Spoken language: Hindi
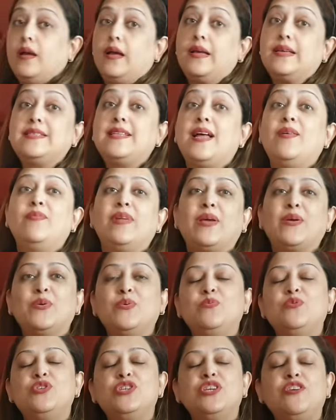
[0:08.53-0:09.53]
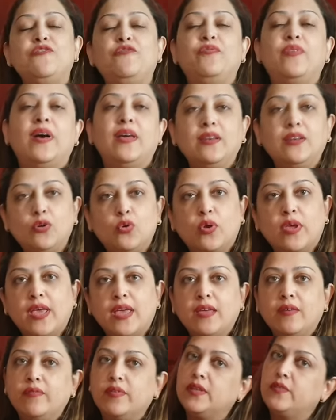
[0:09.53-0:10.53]
असलम जी फ़न
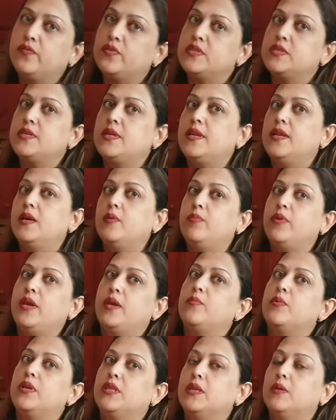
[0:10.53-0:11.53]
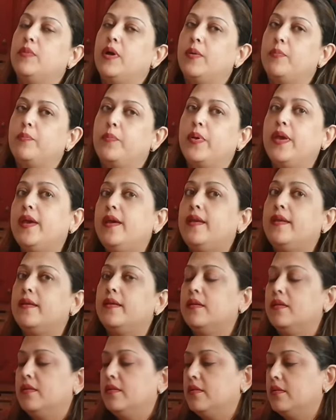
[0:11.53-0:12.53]
कुकिंग विद फ़जीला में एक मरतबा फिर
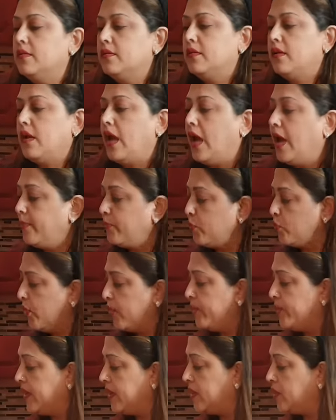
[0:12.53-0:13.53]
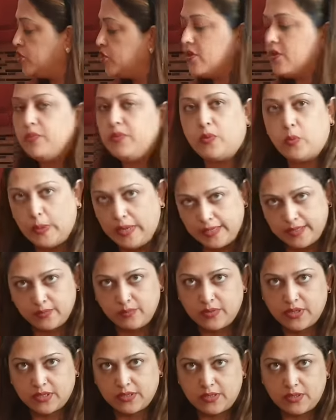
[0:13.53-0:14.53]
आपको अपने किचन में
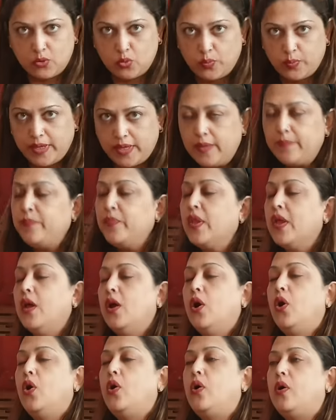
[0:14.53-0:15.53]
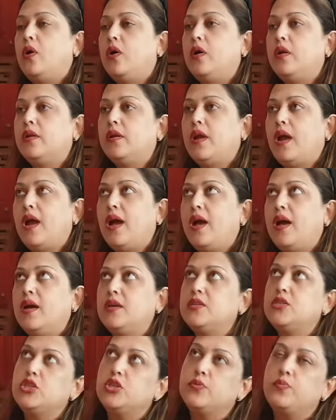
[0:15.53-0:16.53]
वेलकम करती हूँ मैं और
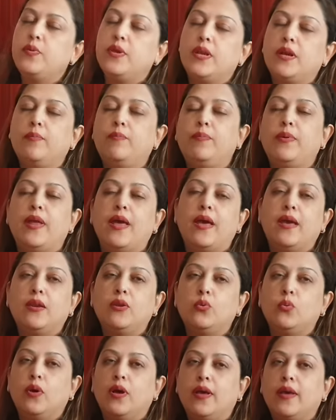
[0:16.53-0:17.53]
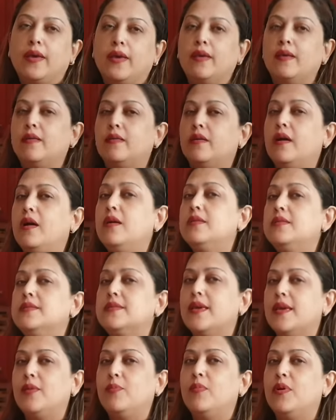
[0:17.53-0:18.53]
आज मेरा प्लान हुआ है राहत
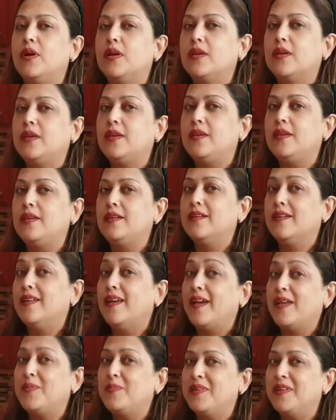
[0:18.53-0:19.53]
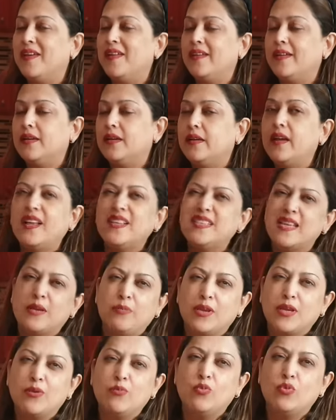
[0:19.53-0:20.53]
सैनमा की कढ़ाई बनाने का राहत
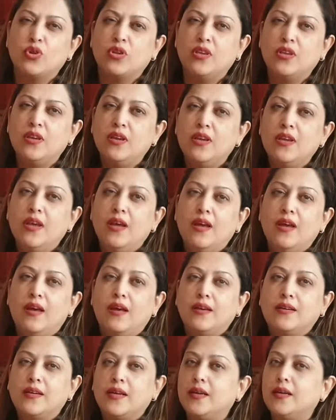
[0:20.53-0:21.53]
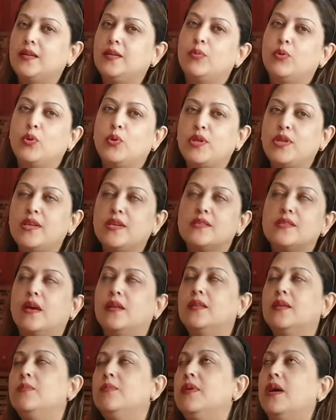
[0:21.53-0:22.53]
सैनमा की मुर्गी कड़क डबर रोटी के
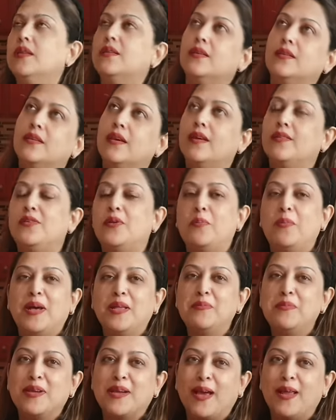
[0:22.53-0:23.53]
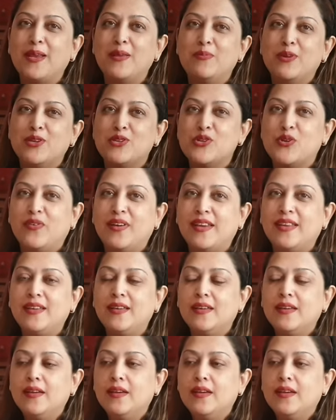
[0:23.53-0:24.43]
साथ हम खाते थे हैदराबाद में काली मिर्चों वाली